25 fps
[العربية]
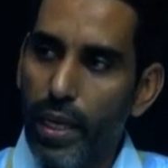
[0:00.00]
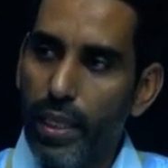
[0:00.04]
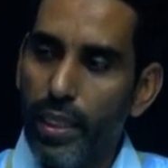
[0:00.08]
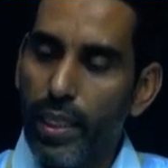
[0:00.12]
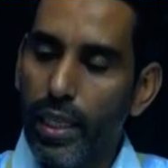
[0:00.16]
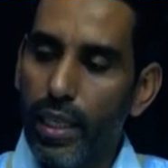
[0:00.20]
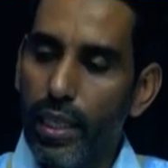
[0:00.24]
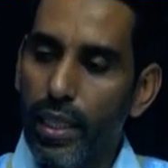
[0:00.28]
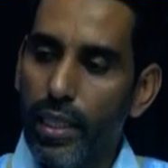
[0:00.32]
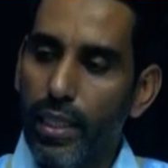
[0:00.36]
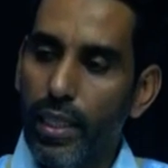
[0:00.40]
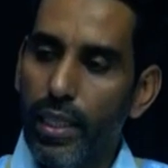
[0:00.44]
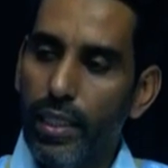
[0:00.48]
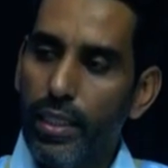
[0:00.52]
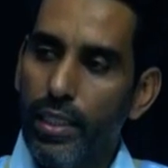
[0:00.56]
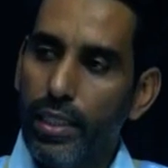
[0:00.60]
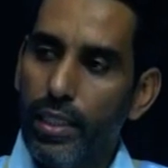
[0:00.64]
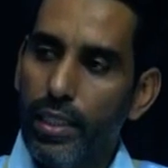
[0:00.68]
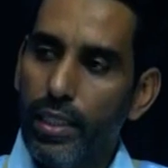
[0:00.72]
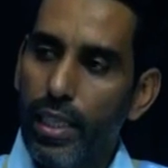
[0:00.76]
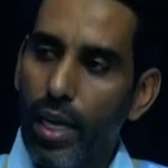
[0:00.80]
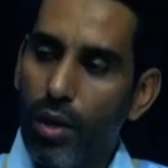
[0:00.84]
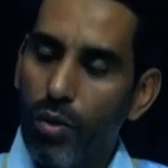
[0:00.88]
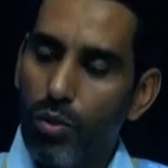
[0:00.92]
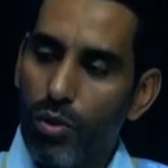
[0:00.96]
غير لين
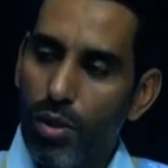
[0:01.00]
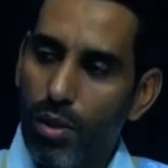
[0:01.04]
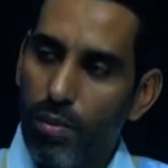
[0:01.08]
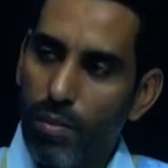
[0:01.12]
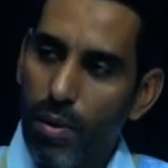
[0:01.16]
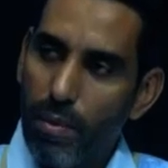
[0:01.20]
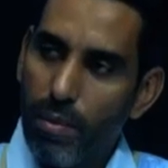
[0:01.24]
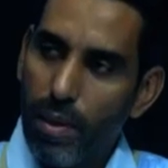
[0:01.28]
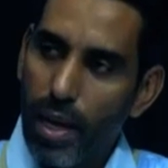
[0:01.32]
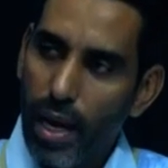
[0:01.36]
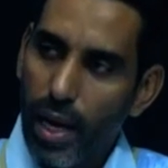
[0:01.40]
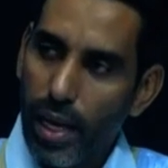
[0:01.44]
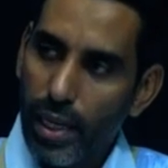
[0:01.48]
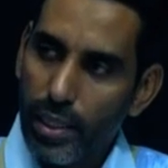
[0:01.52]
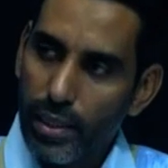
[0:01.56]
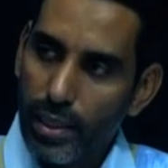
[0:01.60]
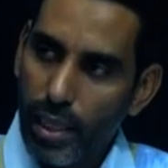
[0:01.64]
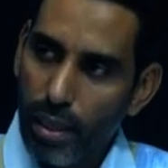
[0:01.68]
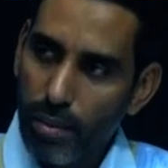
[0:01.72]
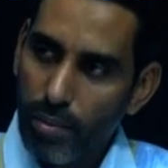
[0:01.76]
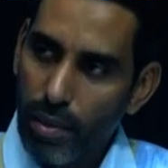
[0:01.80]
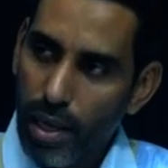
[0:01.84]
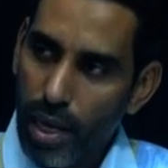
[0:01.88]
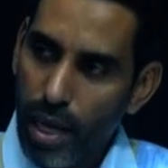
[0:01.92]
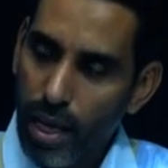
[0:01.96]
يتجاوز المبلغ
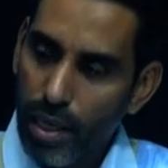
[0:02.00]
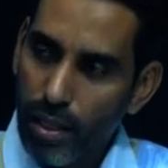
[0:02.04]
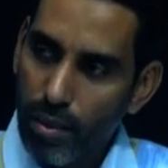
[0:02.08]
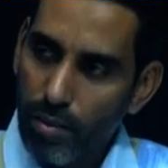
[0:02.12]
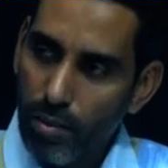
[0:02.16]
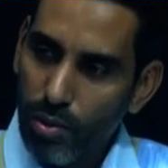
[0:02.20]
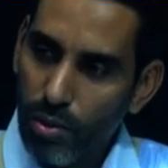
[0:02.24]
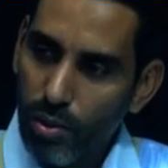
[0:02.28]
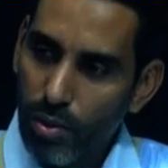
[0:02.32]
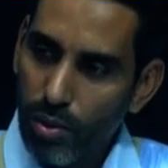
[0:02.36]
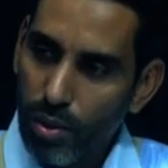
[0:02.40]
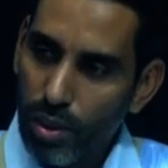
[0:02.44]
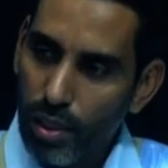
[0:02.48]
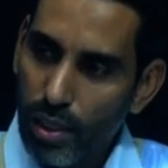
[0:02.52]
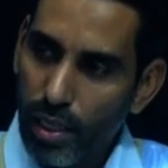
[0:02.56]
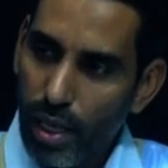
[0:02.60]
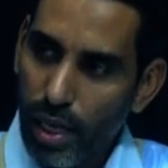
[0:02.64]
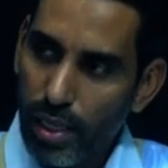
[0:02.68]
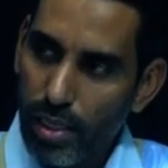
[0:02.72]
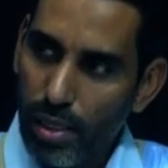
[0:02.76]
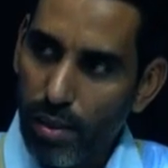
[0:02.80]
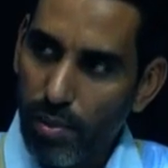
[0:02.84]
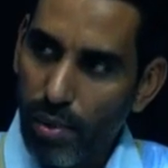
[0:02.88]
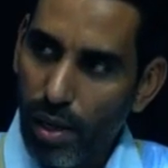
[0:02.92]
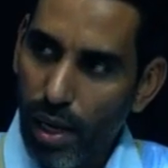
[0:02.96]
10 ملايين من لوقية
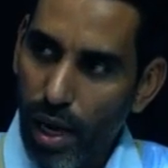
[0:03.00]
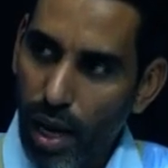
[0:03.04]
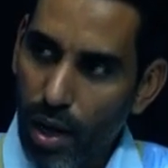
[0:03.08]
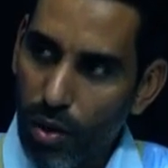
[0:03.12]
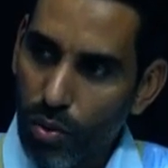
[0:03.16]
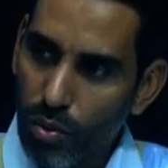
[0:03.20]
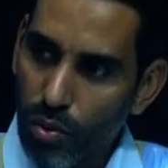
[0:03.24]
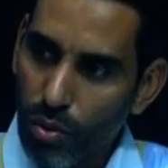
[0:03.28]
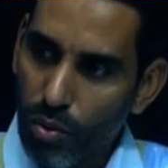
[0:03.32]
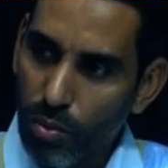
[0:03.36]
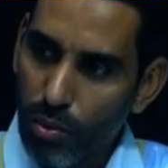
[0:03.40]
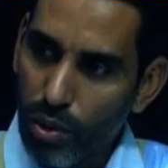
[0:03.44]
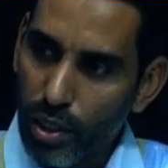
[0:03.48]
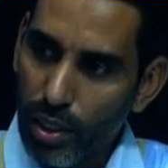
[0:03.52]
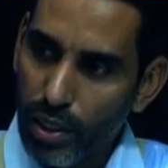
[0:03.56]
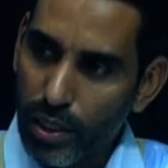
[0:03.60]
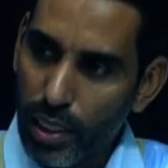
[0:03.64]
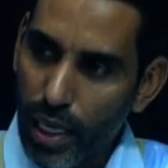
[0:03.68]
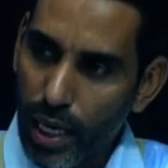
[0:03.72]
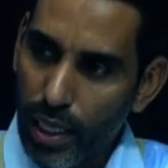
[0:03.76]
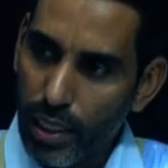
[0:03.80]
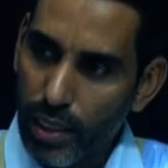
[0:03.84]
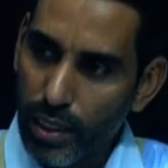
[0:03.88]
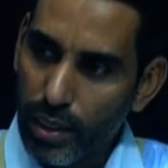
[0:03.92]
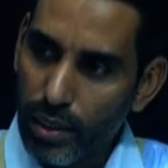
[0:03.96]
حسب القانون
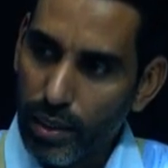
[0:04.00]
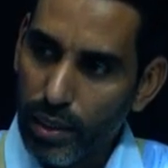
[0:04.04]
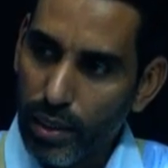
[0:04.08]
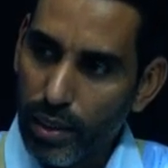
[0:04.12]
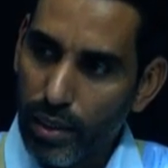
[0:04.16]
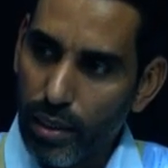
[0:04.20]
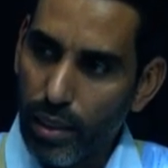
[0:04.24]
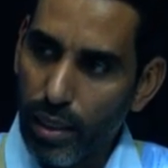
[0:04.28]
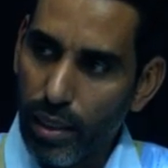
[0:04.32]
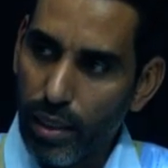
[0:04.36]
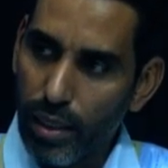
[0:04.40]
الموريتاني لا